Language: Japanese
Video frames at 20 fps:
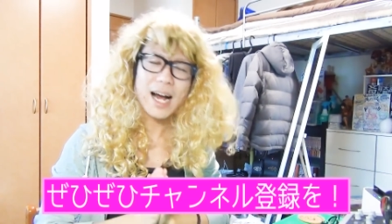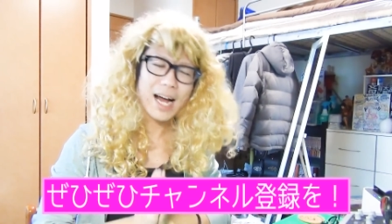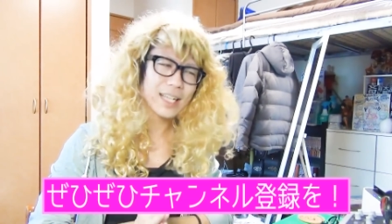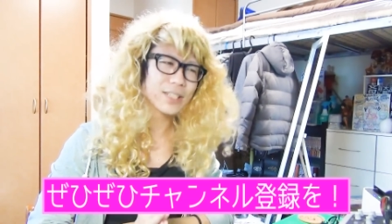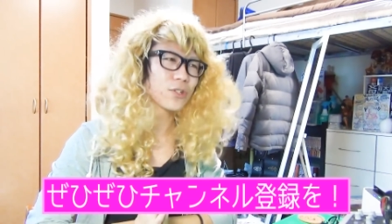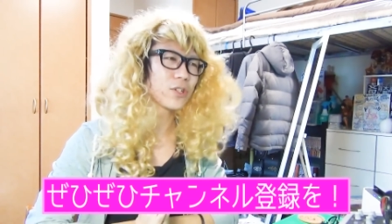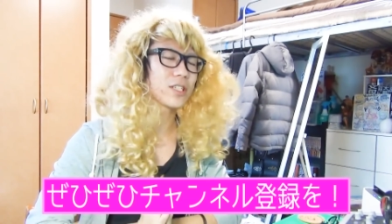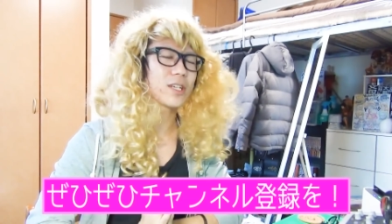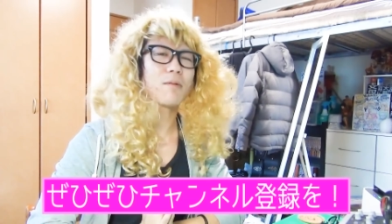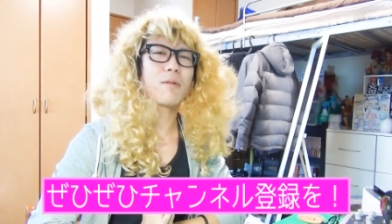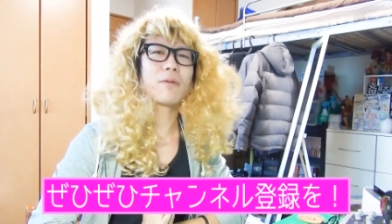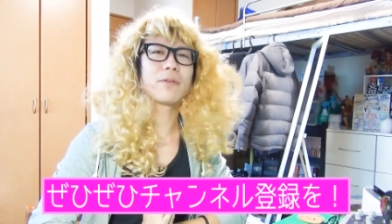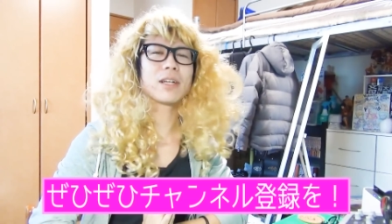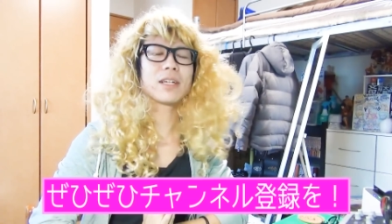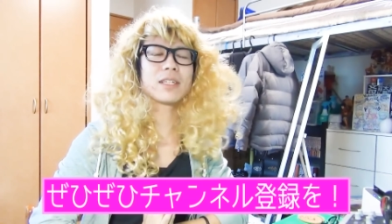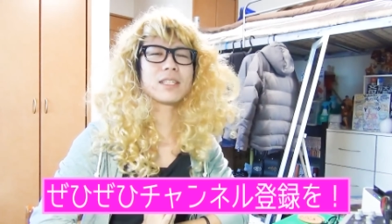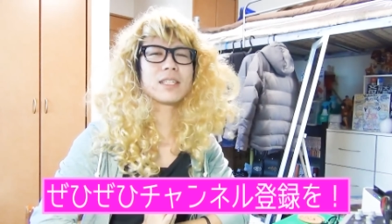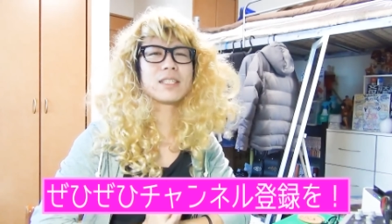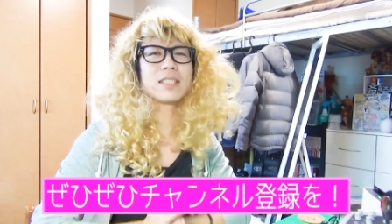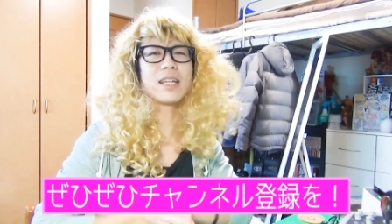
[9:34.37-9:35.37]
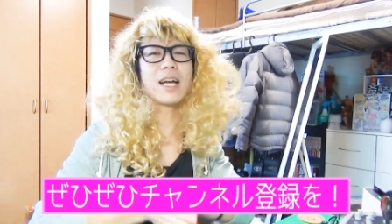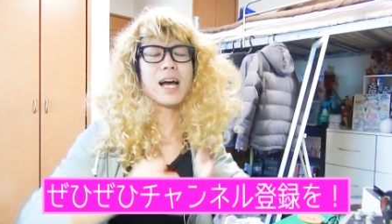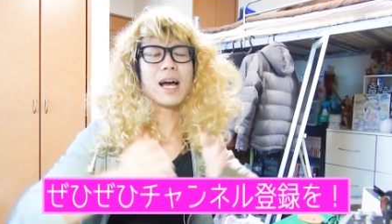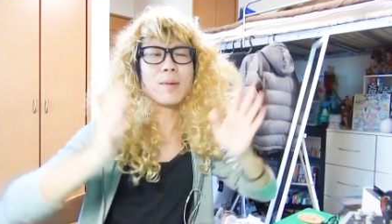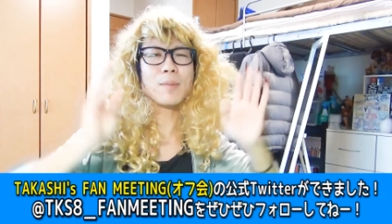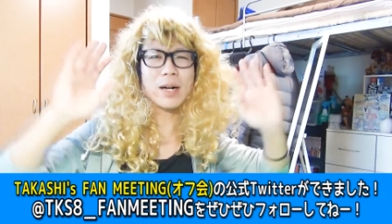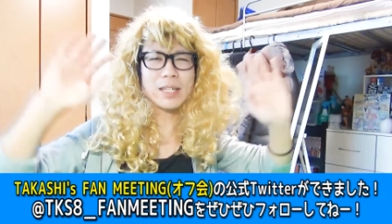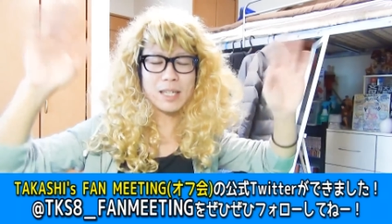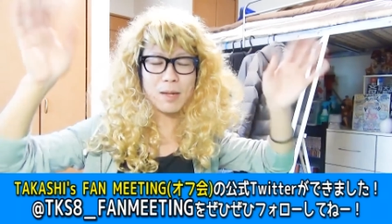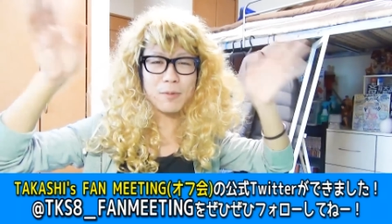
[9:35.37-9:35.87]
はい、それじゃあ、バブバイ、でし
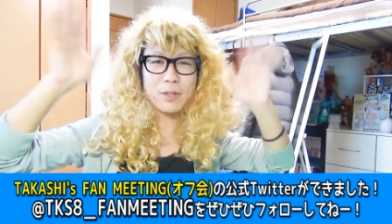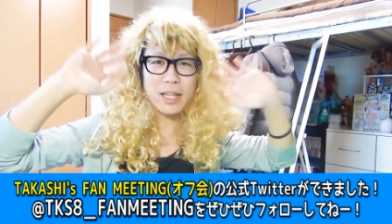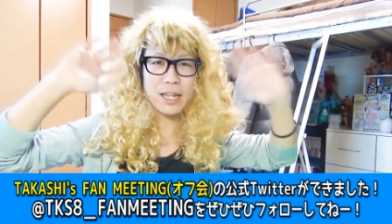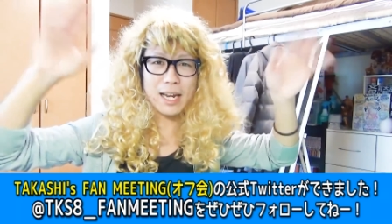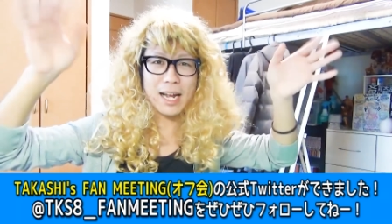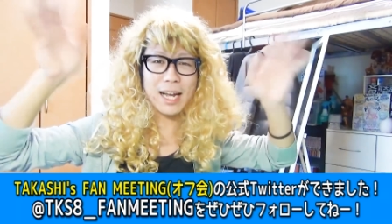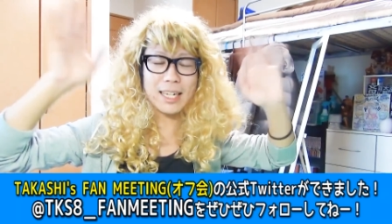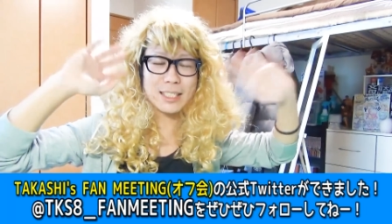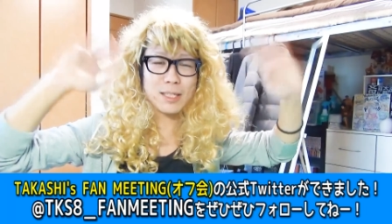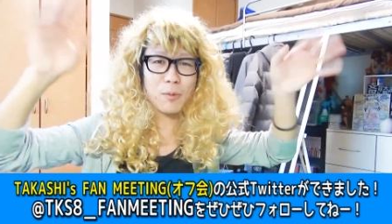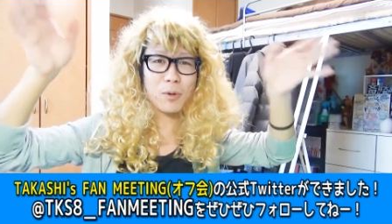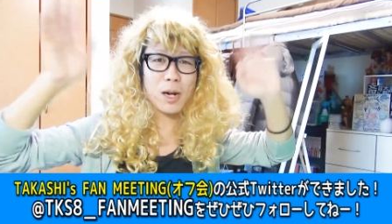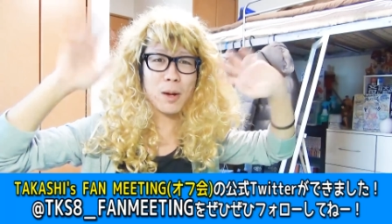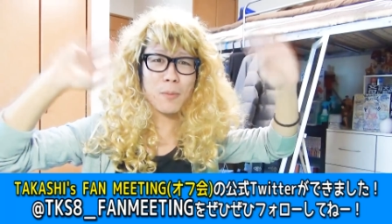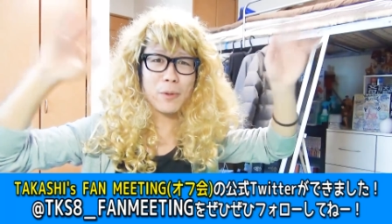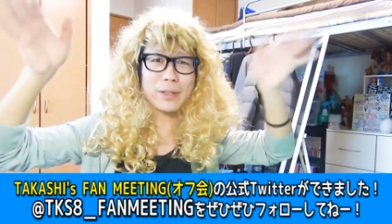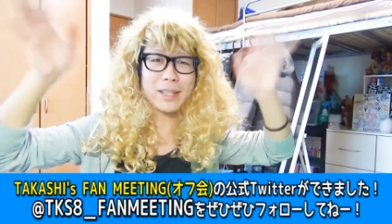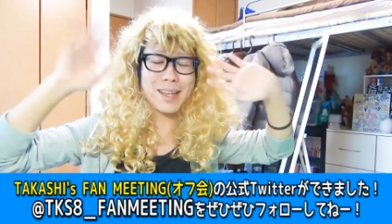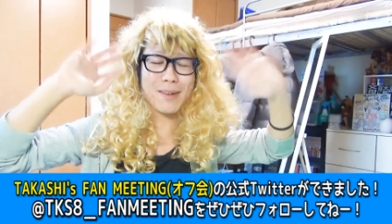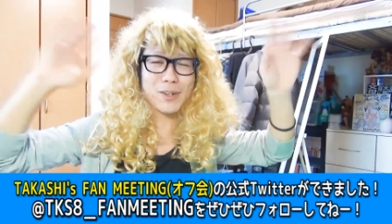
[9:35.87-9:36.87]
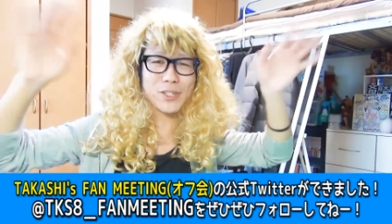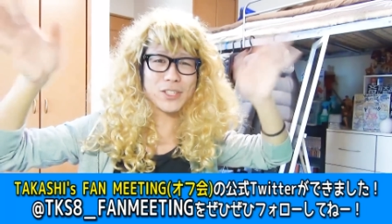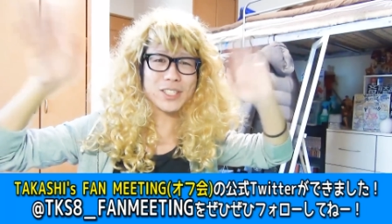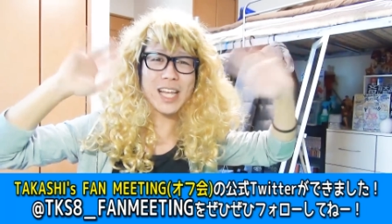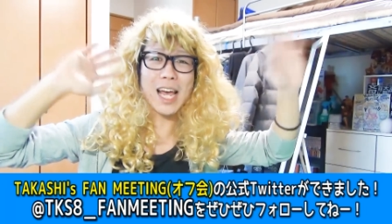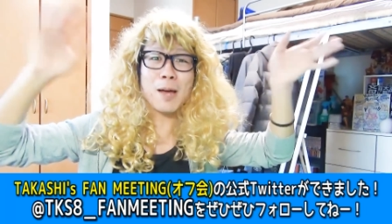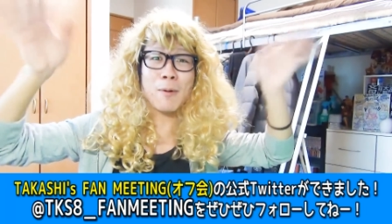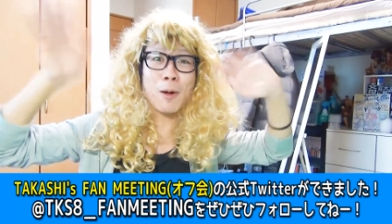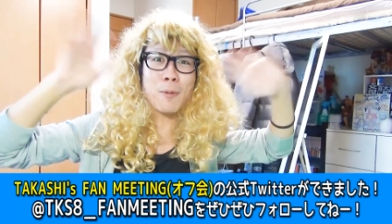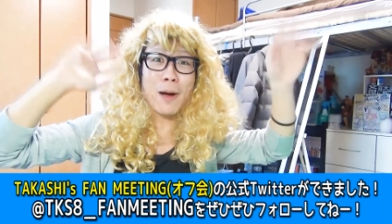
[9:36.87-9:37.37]
た。また見てね、明日も頑張っていきましょう
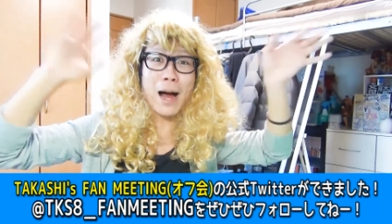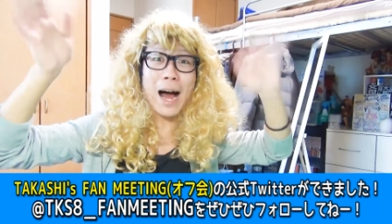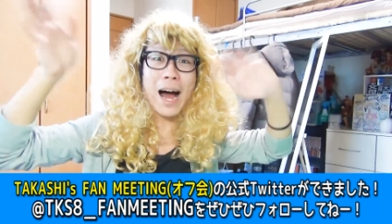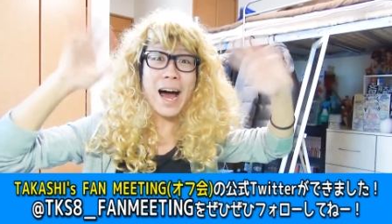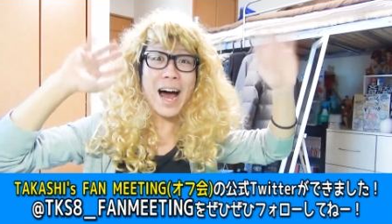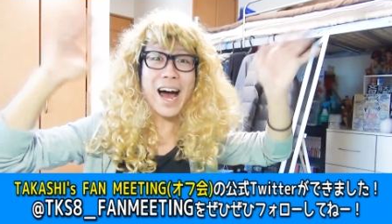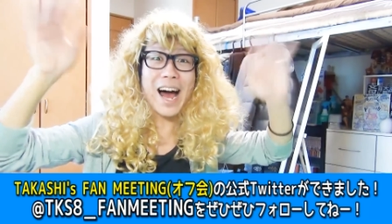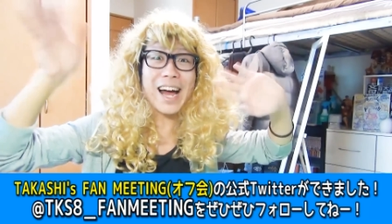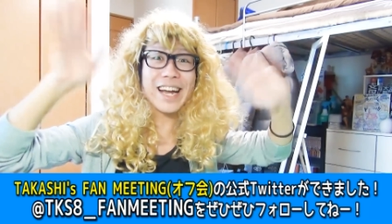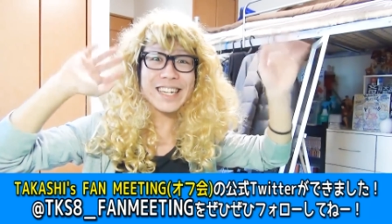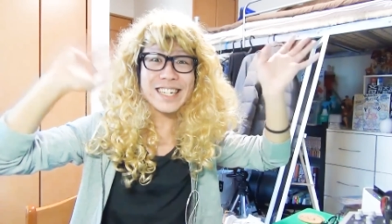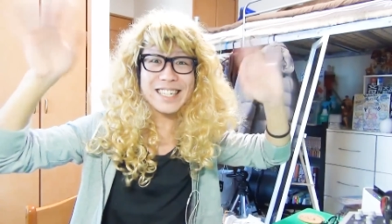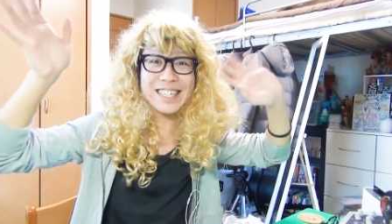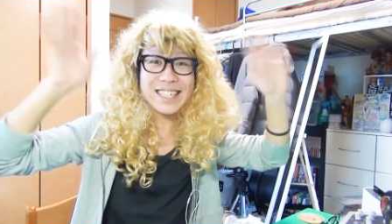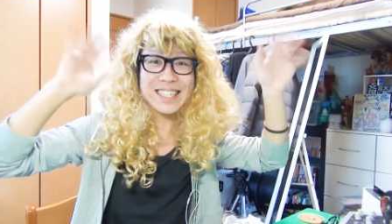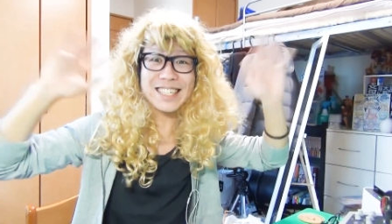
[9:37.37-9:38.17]
ね。バイバーイ。